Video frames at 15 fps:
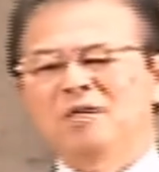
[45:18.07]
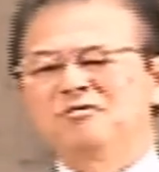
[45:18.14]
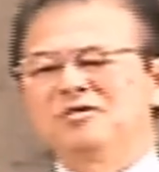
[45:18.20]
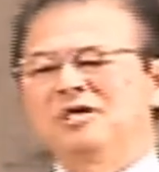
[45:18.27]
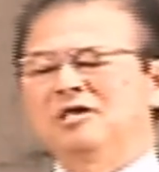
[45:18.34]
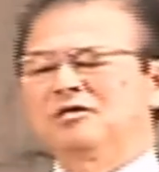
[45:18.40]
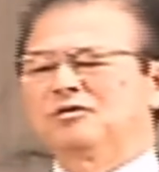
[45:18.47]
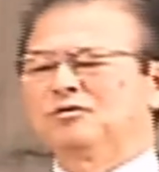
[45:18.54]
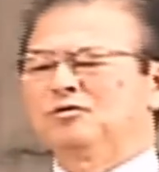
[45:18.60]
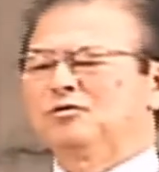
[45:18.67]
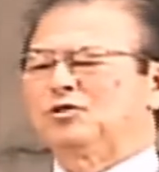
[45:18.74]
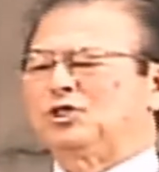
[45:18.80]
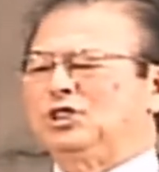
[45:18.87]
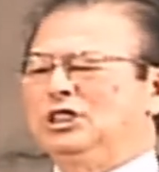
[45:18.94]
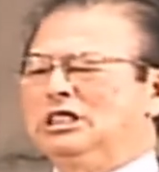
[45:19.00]
神であるこ
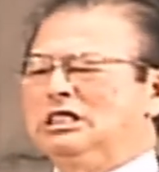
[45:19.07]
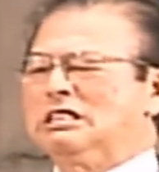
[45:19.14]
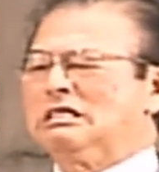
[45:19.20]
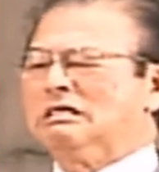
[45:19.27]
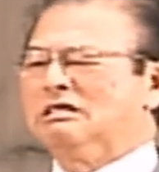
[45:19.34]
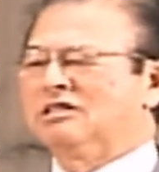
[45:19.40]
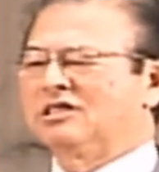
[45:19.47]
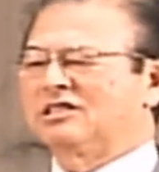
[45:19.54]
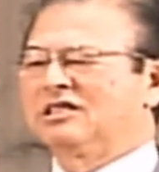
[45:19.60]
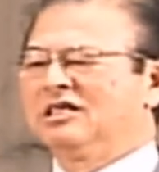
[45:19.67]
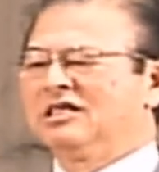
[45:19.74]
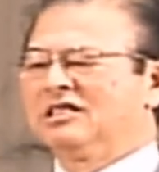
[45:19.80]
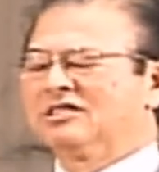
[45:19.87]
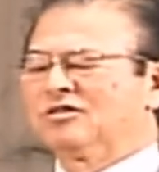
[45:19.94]
とを信じたいんです。